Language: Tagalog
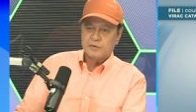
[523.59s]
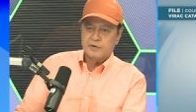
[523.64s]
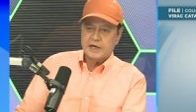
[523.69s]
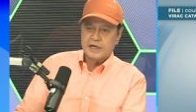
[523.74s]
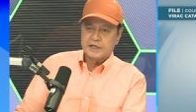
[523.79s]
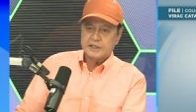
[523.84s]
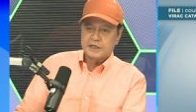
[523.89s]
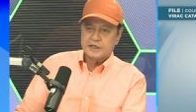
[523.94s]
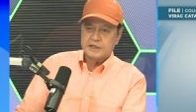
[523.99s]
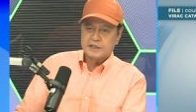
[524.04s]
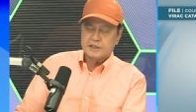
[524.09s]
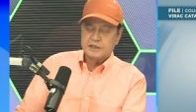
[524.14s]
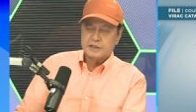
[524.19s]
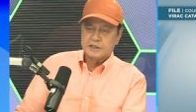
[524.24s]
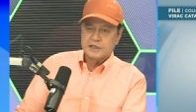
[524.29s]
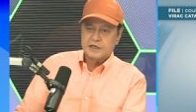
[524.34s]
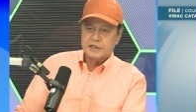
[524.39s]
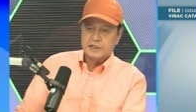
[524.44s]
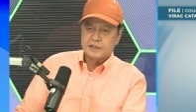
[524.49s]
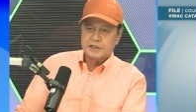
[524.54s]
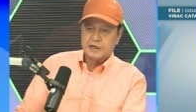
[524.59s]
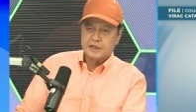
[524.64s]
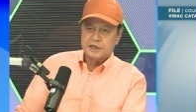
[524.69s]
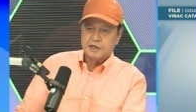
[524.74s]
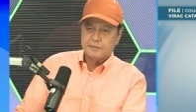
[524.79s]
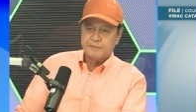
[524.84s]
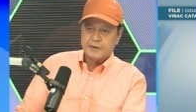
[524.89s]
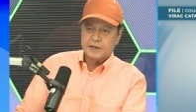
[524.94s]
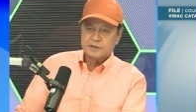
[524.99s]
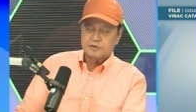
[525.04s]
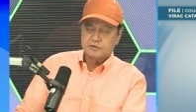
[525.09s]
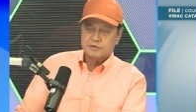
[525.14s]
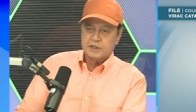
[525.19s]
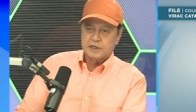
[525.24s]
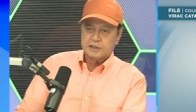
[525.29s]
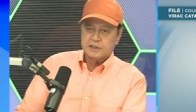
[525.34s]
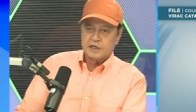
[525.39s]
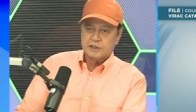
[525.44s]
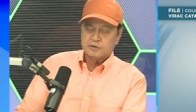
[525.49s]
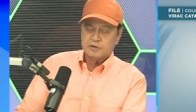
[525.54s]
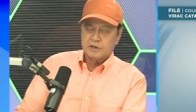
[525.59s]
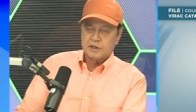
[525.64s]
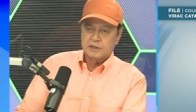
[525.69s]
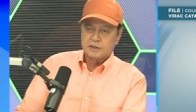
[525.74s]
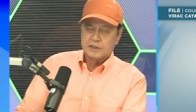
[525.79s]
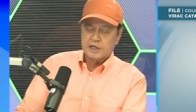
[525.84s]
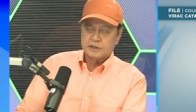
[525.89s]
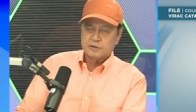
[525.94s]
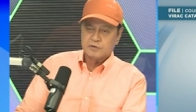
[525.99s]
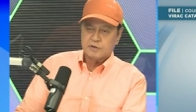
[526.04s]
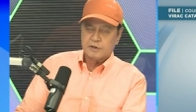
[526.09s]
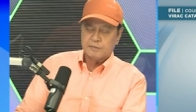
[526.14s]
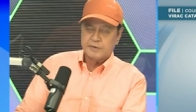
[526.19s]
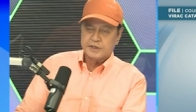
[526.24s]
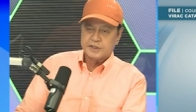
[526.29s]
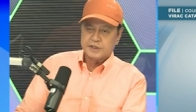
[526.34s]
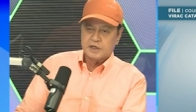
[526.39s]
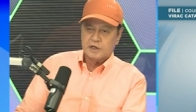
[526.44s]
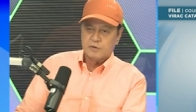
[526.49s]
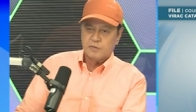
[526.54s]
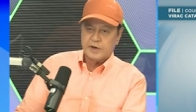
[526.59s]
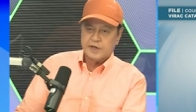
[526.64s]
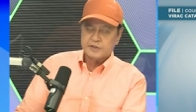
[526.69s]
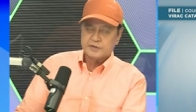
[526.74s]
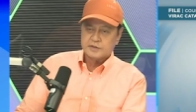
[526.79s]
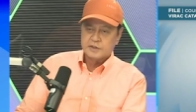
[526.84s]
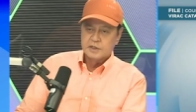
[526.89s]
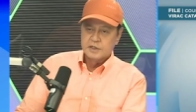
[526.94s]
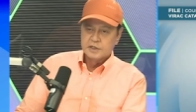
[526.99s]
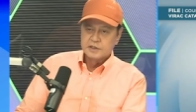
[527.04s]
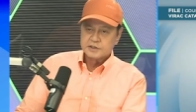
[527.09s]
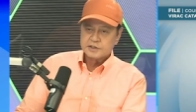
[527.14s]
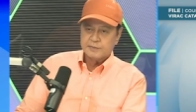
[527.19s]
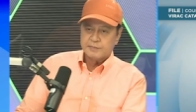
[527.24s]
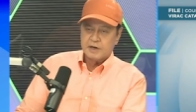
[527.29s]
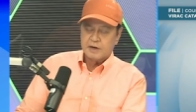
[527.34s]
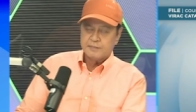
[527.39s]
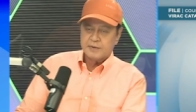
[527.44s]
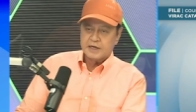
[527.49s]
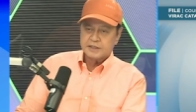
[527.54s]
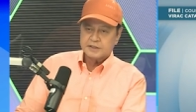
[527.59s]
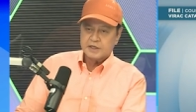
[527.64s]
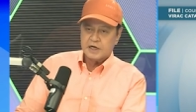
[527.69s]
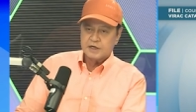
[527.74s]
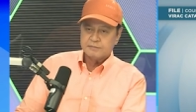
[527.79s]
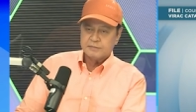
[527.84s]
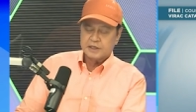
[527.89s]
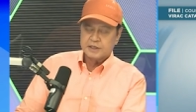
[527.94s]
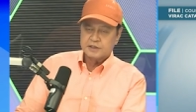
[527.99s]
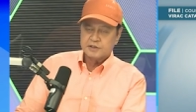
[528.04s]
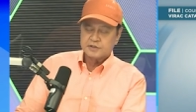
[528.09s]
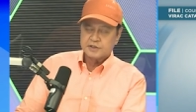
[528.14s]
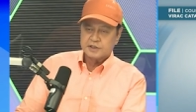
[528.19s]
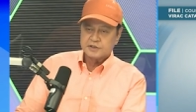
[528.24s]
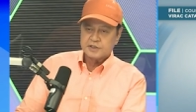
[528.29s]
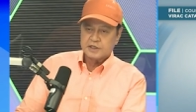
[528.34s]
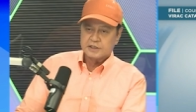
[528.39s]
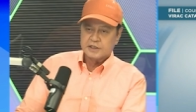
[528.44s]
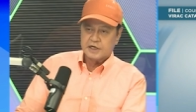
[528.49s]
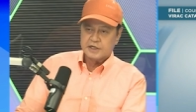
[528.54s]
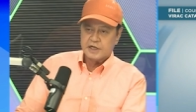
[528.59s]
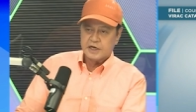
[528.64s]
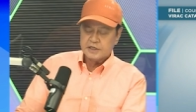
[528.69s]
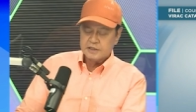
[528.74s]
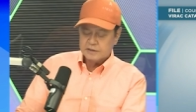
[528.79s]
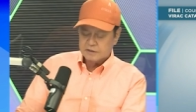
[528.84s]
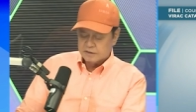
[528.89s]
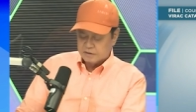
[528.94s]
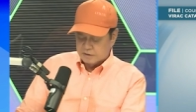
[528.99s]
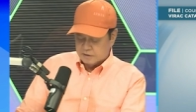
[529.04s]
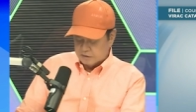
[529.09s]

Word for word: wala na rin ang uh, naging epekto ng natong naturang medical waste sa mga bata maging yes, sa isang ah, nanay. Uh,